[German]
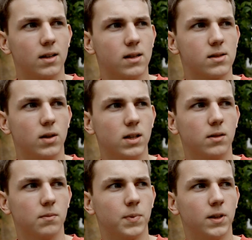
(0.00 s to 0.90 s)
Also
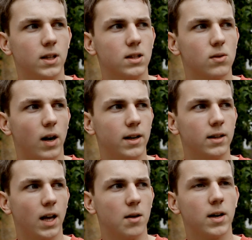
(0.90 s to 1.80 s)
ich bin nicht so einer,
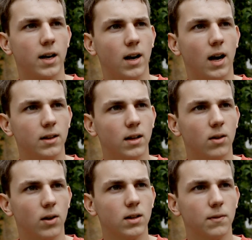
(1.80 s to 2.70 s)
der immer gerne andere
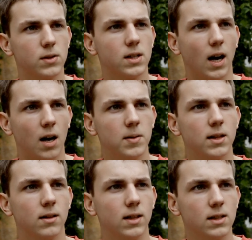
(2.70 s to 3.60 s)
Leute für sich
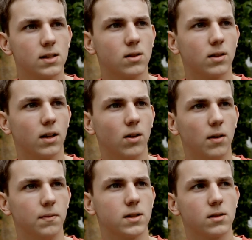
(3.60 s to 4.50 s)
arbeiten lässt und dann
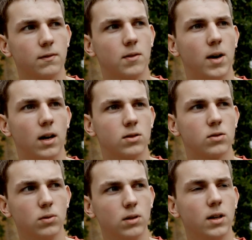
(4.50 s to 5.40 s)
hofft, dass irgendwann mal alles gut